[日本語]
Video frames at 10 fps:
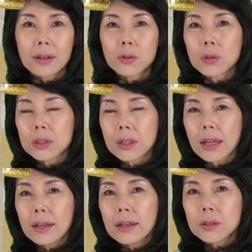そし
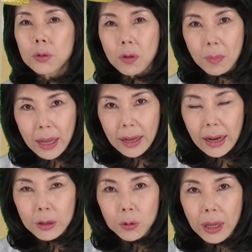てその前
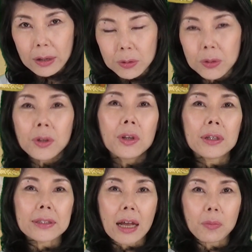がようやく
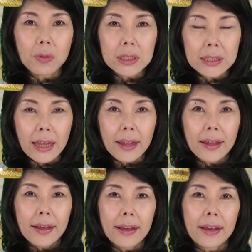3文字で